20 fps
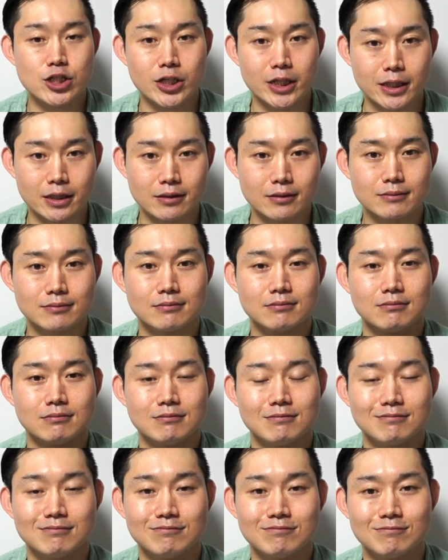year.
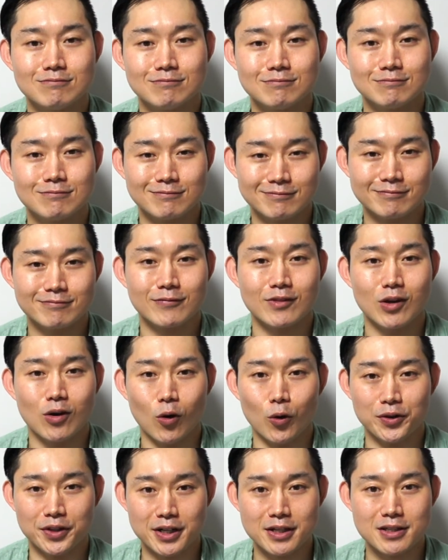
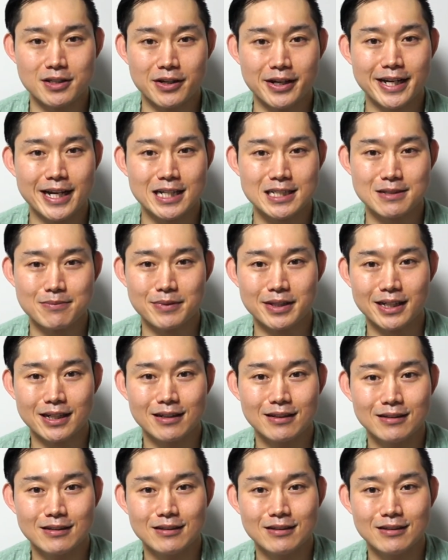오늘은 여기까지입니다.